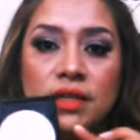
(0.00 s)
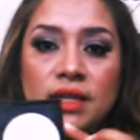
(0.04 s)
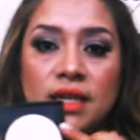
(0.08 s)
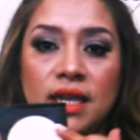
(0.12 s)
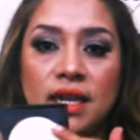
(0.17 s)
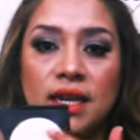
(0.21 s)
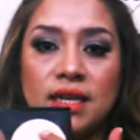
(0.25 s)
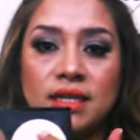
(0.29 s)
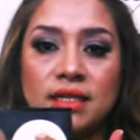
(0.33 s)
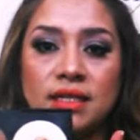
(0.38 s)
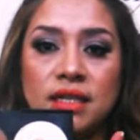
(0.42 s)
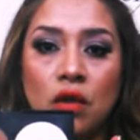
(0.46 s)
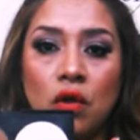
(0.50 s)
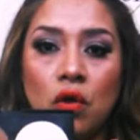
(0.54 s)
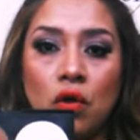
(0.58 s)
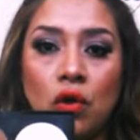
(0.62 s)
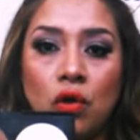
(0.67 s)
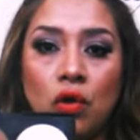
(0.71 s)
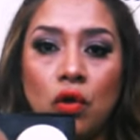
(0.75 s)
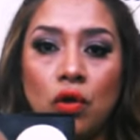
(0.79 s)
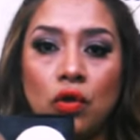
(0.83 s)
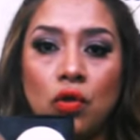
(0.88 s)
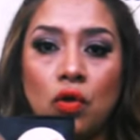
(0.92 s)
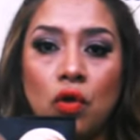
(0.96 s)
Tiene este
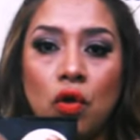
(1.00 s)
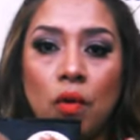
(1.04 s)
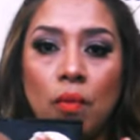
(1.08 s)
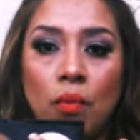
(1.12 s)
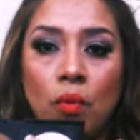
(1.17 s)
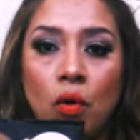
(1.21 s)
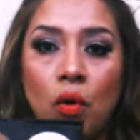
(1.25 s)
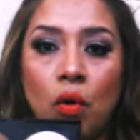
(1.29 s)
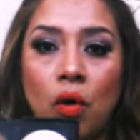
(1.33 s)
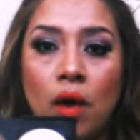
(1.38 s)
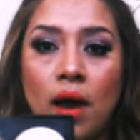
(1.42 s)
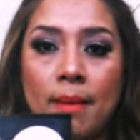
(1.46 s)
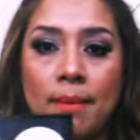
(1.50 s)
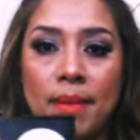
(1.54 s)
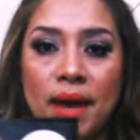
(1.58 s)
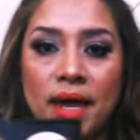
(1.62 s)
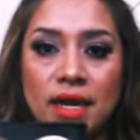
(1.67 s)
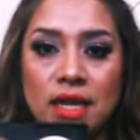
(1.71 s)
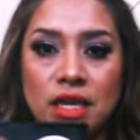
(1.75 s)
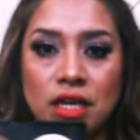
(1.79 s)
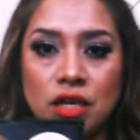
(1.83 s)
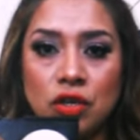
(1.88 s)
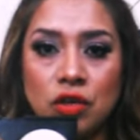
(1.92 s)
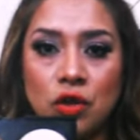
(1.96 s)
color como
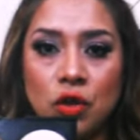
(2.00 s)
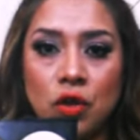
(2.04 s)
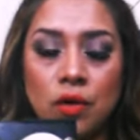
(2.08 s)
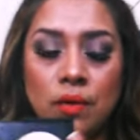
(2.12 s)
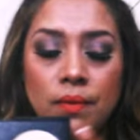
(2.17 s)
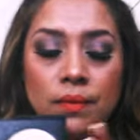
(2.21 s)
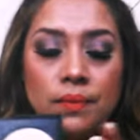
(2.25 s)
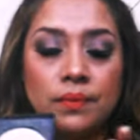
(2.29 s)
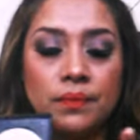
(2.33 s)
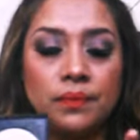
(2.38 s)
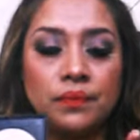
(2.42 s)
amarillo